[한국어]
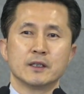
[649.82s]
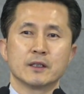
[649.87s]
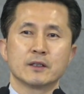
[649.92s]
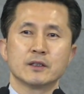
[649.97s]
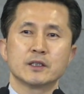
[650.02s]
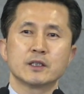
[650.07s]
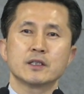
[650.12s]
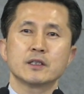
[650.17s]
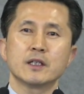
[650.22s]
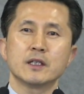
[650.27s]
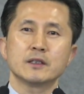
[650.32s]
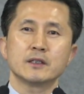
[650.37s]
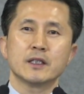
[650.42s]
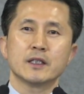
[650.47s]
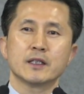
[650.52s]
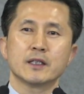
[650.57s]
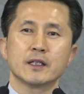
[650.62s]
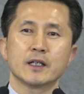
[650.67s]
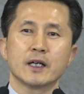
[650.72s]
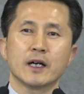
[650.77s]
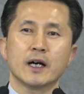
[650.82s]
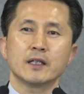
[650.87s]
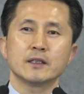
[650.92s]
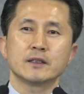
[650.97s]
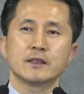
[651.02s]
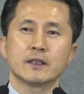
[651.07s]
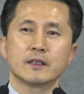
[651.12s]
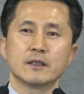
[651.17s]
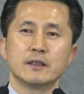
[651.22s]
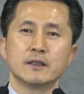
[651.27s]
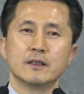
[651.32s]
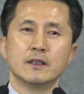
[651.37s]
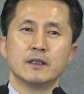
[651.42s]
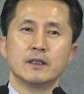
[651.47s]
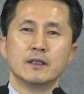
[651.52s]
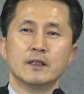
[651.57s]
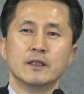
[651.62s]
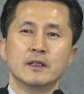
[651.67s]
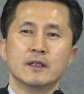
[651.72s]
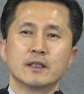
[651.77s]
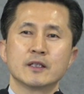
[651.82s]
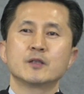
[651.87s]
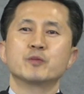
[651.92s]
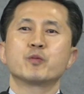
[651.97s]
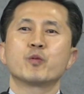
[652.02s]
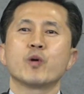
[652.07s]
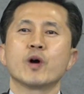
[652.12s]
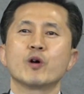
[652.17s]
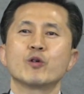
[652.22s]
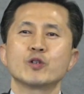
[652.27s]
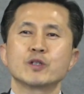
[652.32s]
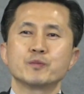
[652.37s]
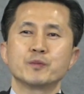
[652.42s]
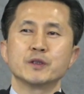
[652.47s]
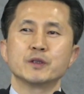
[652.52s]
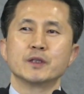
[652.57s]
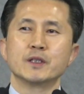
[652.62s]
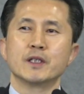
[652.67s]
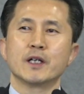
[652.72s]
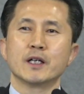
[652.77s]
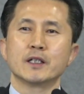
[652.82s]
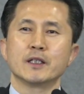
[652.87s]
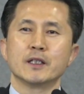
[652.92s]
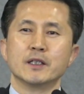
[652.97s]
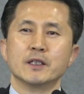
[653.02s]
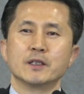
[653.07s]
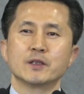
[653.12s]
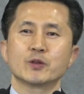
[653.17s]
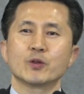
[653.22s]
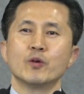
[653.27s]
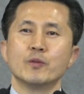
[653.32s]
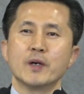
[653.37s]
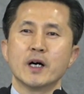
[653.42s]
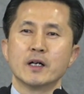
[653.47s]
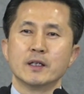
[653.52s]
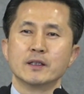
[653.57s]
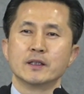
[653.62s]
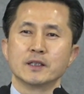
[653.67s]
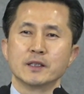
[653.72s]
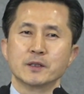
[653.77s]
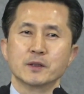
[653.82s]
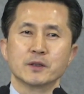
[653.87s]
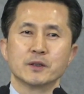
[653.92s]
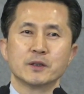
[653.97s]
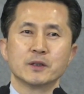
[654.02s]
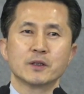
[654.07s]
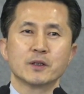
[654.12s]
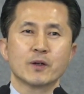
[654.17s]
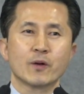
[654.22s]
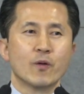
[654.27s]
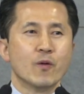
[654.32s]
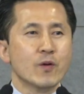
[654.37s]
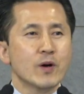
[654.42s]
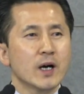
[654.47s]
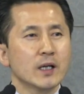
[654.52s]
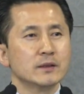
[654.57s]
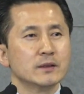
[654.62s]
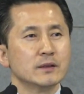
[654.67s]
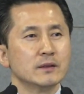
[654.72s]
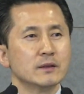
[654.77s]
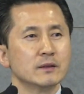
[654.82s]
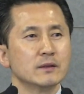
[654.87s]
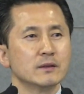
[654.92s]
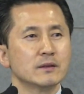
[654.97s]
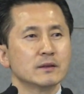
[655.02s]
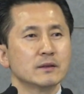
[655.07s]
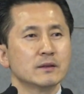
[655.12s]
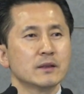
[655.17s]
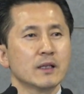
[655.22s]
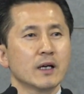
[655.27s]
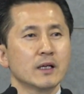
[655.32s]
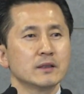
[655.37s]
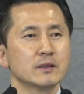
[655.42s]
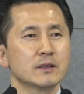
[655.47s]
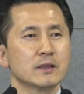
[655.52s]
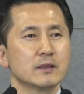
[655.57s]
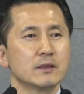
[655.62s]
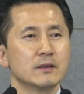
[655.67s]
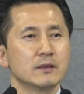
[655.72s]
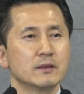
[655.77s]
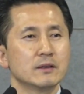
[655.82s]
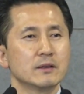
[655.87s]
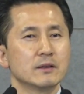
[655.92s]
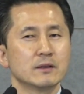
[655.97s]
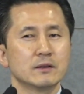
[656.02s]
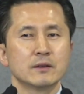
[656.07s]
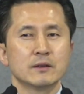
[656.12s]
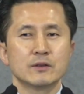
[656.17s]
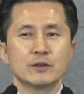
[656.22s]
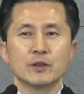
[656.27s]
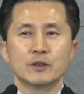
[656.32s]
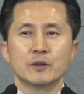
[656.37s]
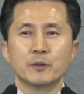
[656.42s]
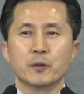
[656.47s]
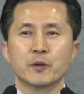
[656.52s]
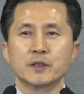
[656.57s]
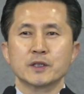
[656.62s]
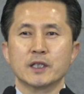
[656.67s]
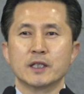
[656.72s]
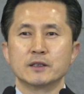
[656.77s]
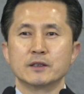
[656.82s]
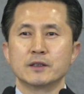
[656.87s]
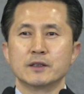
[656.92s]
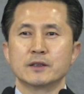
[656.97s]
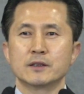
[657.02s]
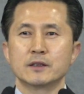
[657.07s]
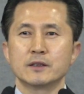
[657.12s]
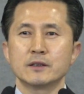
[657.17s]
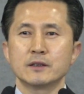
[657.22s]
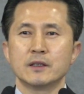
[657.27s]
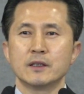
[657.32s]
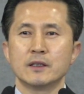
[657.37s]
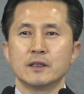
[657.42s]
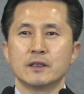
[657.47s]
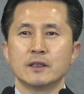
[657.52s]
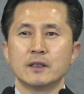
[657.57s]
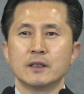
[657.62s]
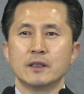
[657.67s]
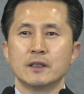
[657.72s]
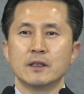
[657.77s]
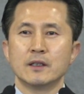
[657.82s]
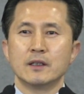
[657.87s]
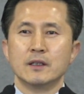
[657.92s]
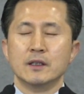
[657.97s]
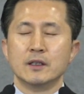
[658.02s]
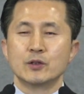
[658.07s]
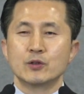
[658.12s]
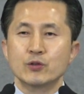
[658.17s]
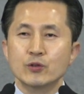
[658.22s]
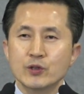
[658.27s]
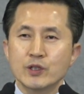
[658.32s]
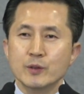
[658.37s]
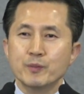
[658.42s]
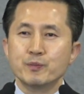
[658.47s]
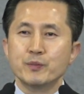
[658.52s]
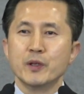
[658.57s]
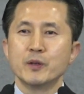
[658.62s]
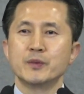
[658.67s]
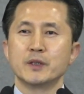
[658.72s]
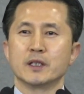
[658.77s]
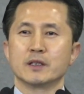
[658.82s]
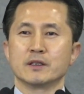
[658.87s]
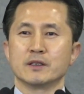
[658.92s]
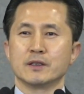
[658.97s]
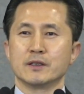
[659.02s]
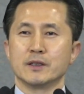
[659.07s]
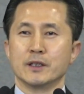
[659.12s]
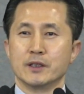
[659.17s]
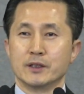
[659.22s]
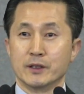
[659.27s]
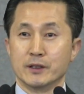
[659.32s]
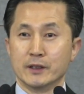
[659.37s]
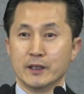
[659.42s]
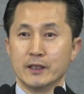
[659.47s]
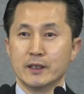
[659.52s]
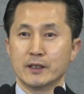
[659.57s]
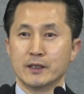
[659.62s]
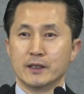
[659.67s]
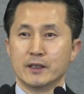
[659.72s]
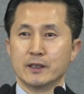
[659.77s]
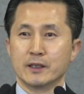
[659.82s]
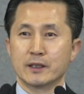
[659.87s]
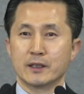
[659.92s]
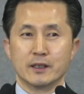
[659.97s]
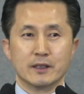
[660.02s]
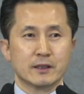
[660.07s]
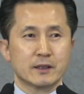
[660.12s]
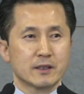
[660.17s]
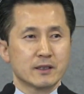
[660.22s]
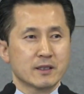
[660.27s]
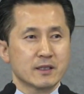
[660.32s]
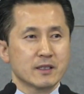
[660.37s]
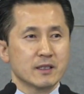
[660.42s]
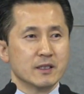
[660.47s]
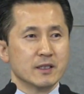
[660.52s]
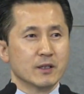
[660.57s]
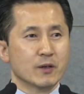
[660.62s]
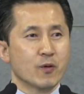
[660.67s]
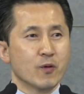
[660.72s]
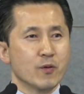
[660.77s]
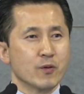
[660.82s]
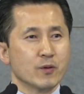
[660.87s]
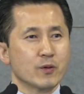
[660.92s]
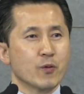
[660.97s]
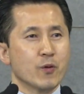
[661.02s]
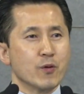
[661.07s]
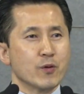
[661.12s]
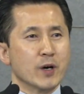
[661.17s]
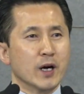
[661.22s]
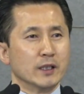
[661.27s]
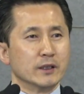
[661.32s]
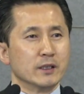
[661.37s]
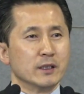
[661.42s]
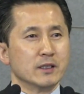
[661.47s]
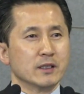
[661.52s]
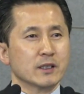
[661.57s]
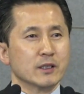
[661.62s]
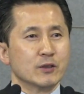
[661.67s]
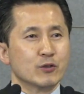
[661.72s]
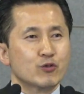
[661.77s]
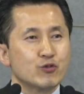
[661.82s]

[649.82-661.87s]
그 시간의 한계를 극복하고 싶은 인간의 소망이죠. 공간의 한계를 뛰어넘고자 하는 것들은 축지법이라든지 예전에 이렇게 이 공, 간을 이렇게